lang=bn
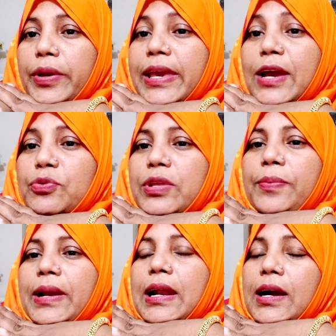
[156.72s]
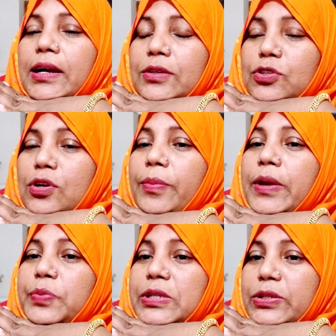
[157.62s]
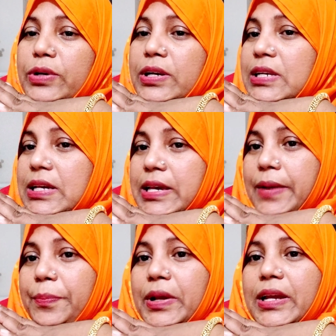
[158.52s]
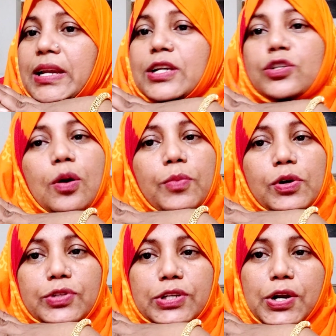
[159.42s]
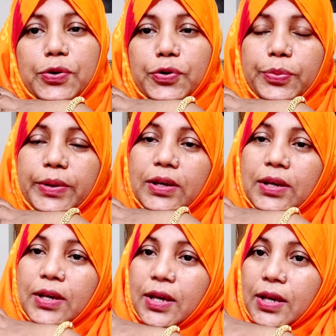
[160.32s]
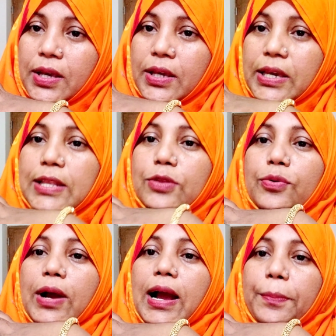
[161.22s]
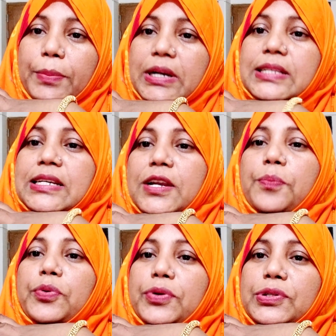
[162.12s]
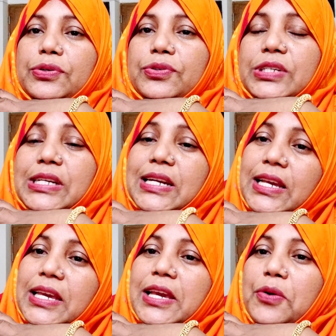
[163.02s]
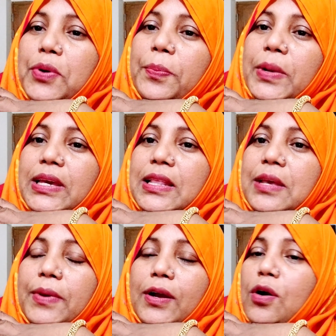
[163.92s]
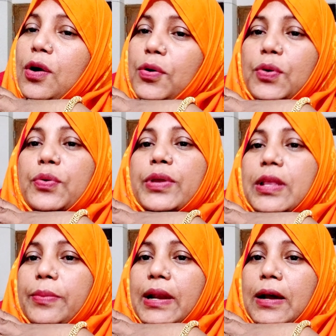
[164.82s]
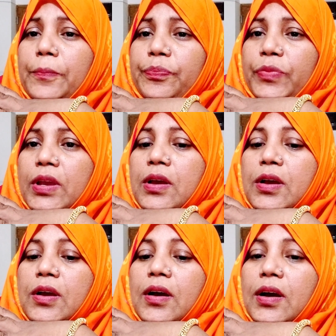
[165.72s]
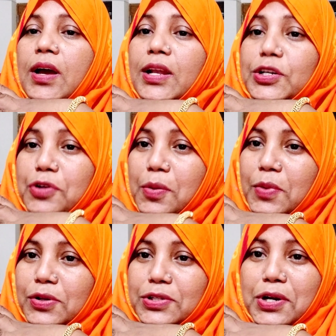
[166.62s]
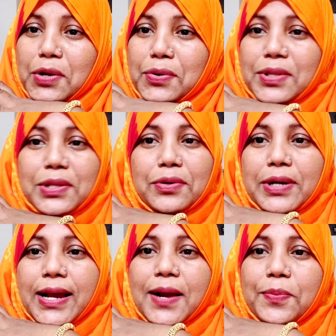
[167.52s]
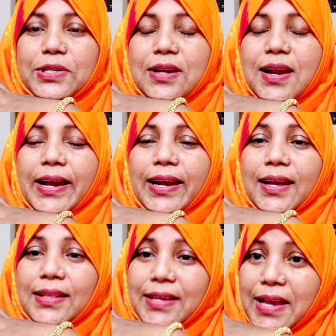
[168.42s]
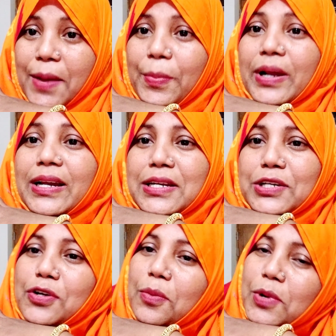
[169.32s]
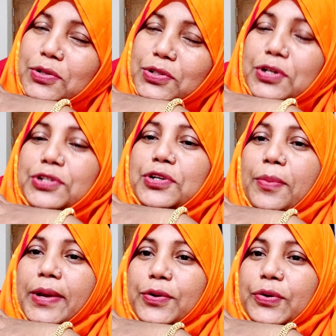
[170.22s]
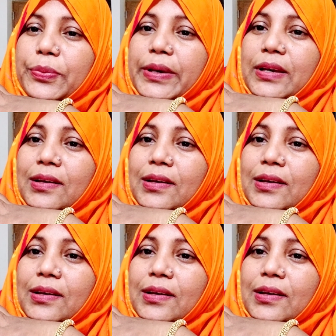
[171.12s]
কেউ দিবে না সবাই পিছনে ঠিকই আপনাকে নিয়ে সমালোচনা করবে কিন্তু আপনার যেটা প্রয়োজন সেটা কি কেউ আপনাকে দিবে কখনোই দিবে না আরে সমালোচনা করতে তো টাকা পয়সা লাগে না তাই আপনাকে নিয়ে সমালোচনা সবাই করবে